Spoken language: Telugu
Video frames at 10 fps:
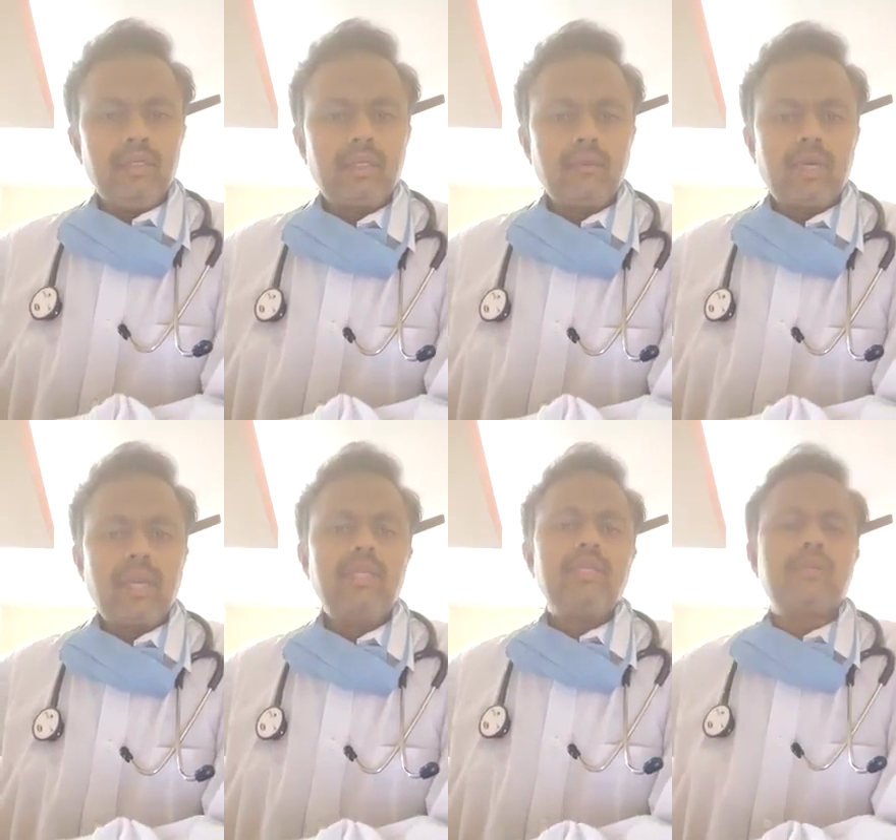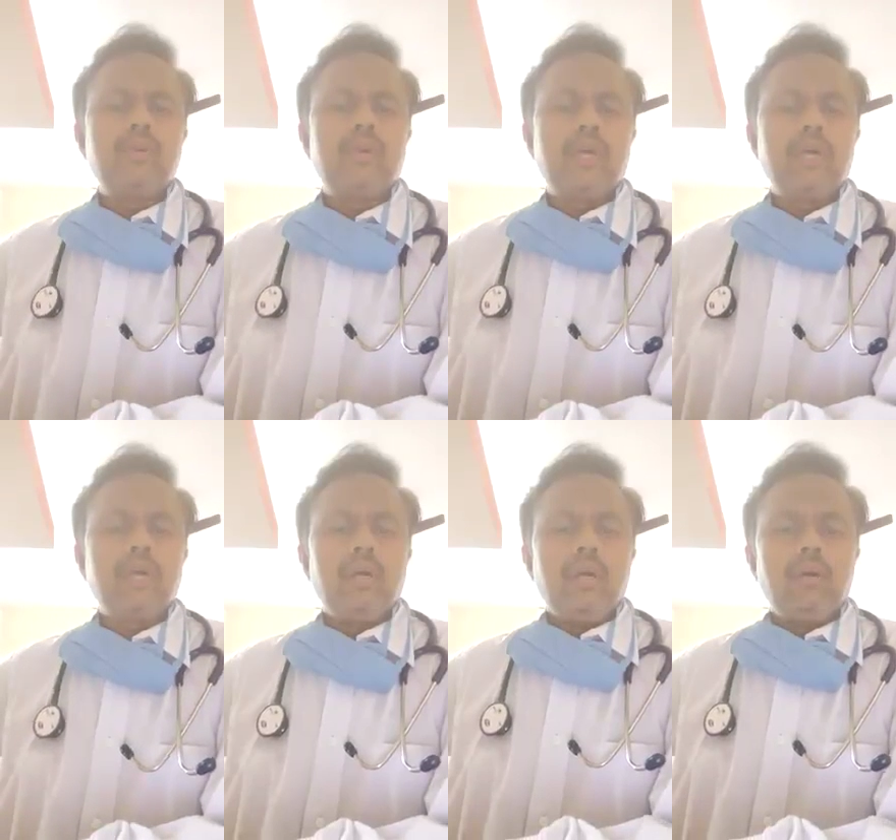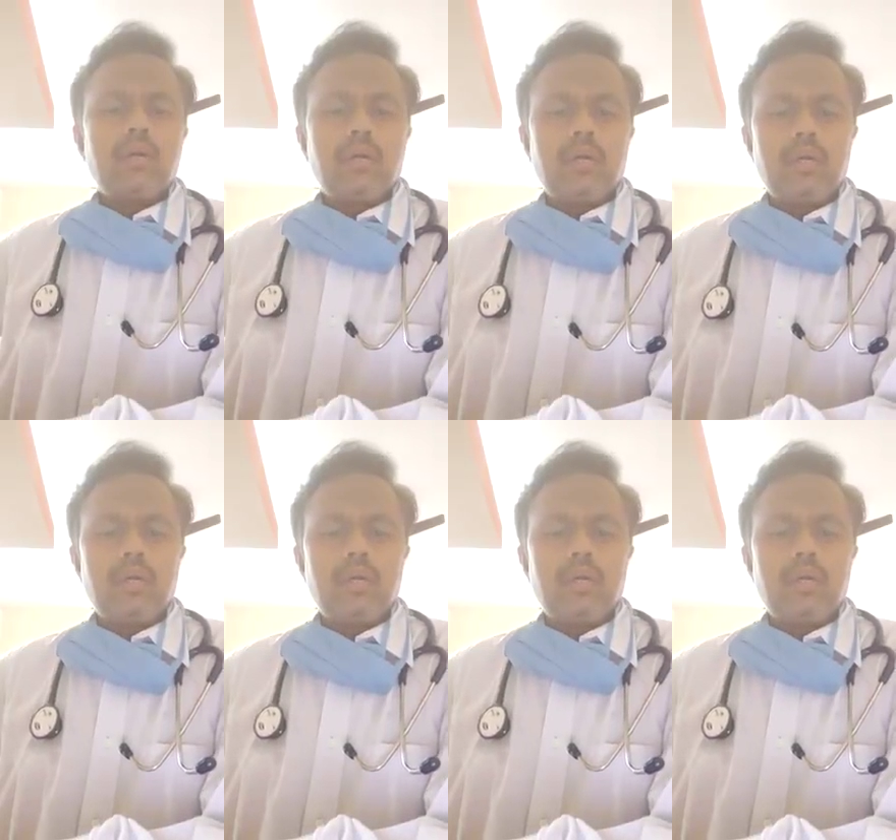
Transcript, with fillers: ఇంత క్రైసిస్లో కూడా ఒక